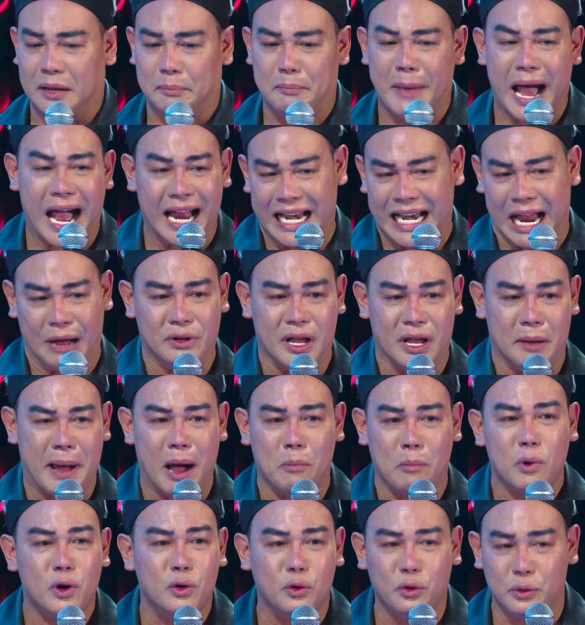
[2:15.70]
vì ba nào giờ
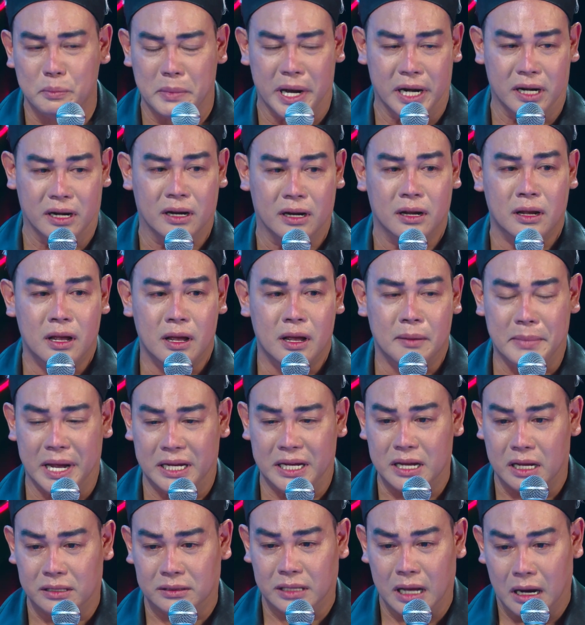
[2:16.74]
ba không có nuôi mình mà
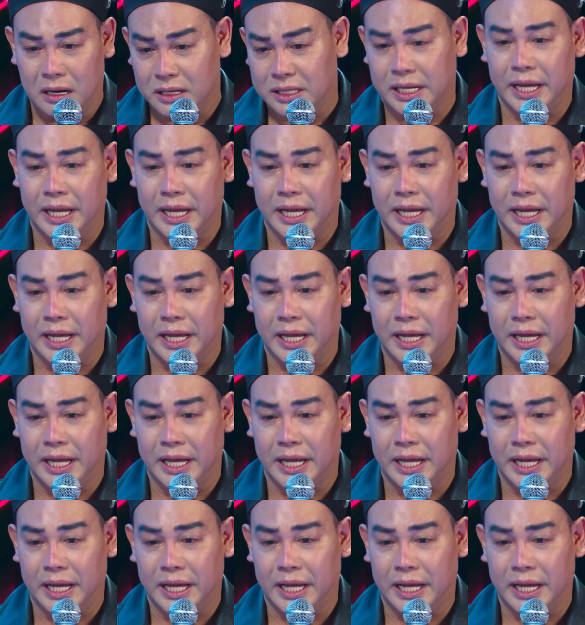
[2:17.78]
giờ tự